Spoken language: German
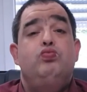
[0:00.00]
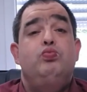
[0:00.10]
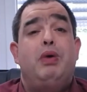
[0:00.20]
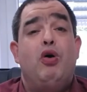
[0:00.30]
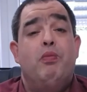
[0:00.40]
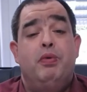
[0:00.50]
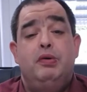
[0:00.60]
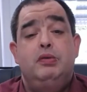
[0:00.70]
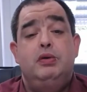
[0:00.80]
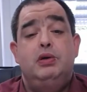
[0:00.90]
Baum.
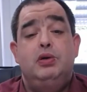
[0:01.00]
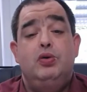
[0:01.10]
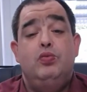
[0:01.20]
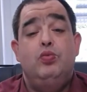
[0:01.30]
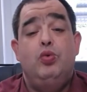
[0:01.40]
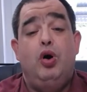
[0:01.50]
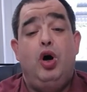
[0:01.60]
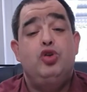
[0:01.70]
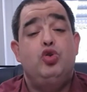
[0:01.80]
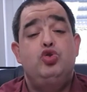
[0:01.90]

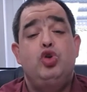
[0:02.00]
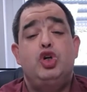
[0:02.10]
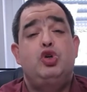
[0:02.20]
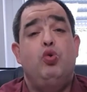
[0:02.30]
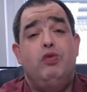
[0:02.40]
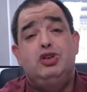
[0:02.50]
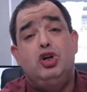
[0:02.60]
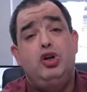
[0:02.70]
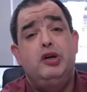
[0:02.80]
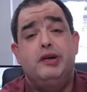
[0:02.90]
Ansonsten recht cool. Was sagt ihr?